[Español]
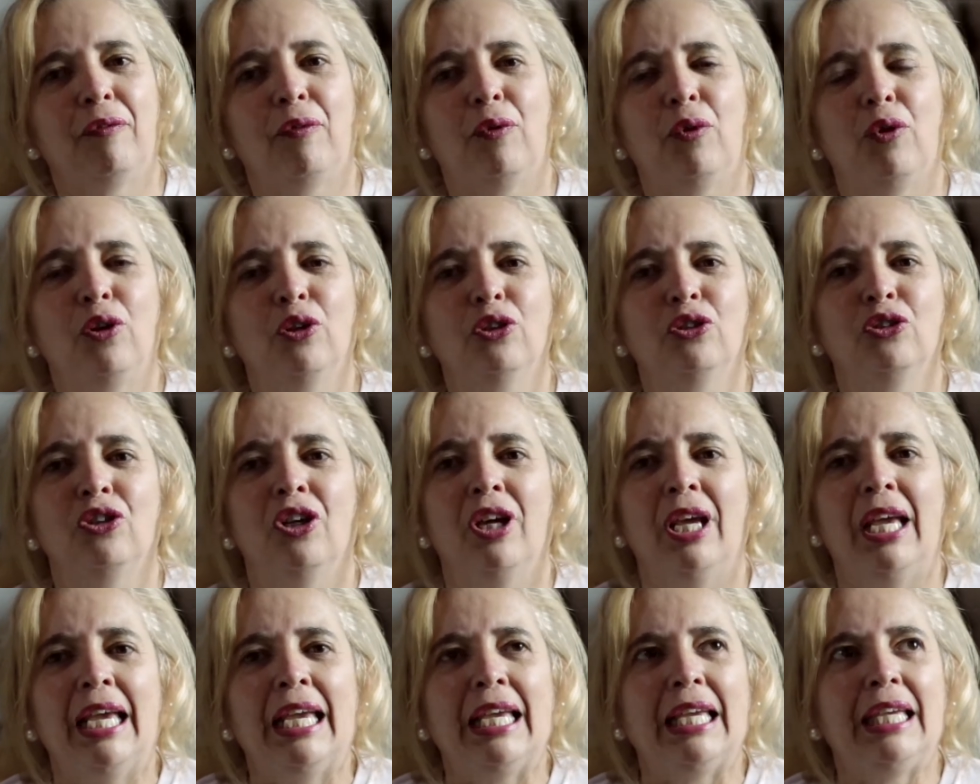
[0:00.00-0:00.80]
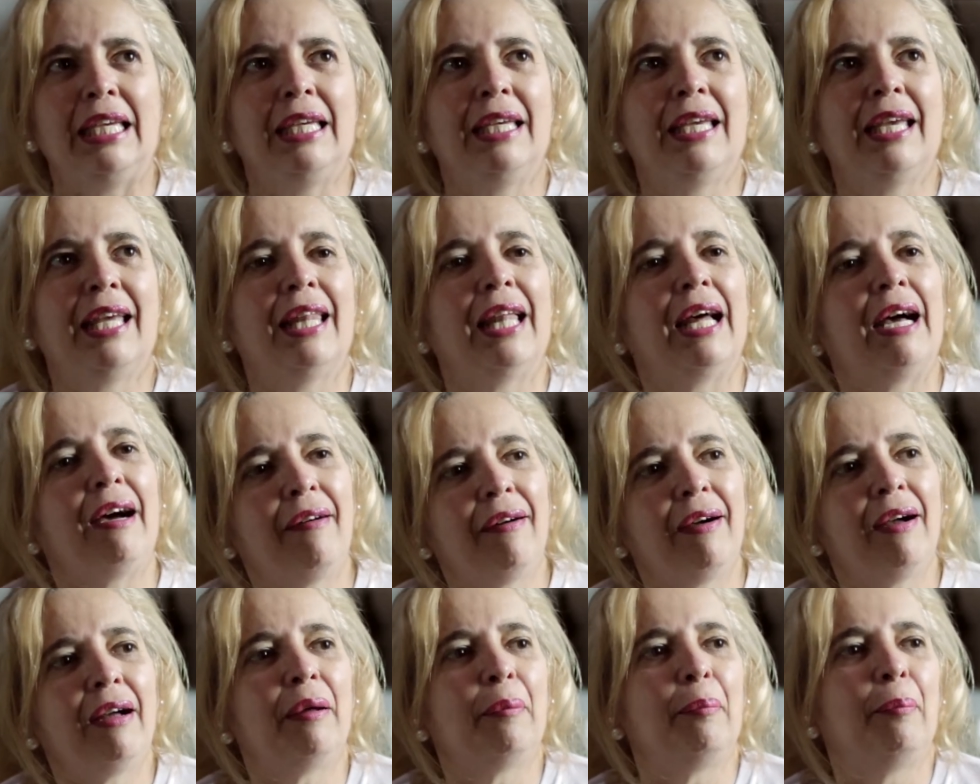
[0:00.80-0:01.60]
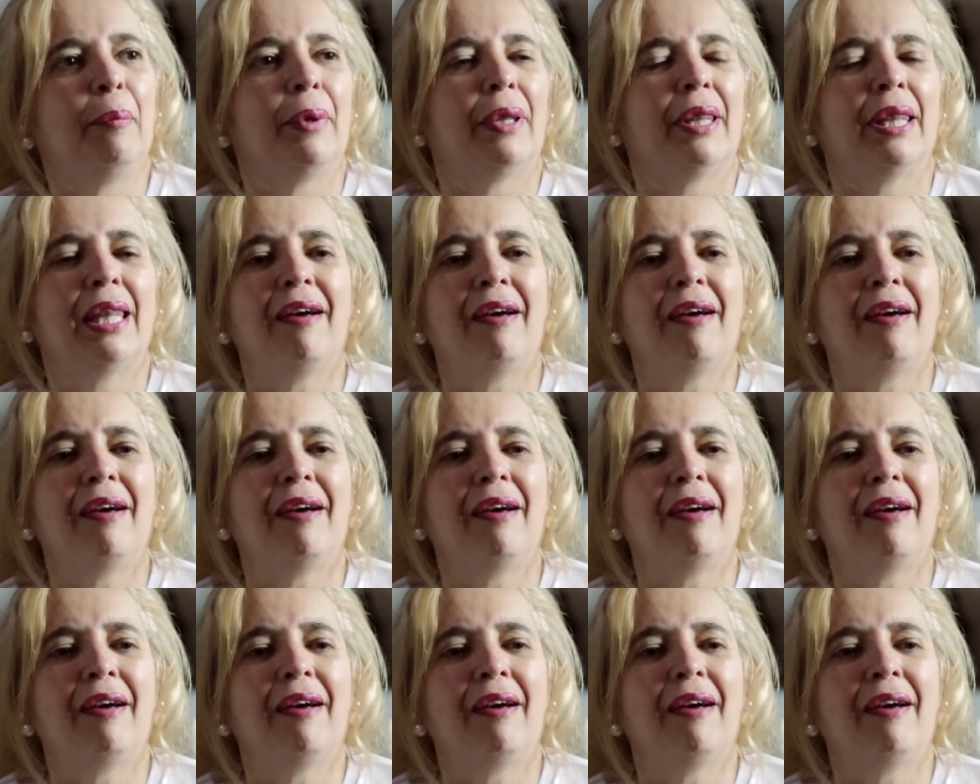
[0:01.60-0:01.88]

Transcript: voz y que daba,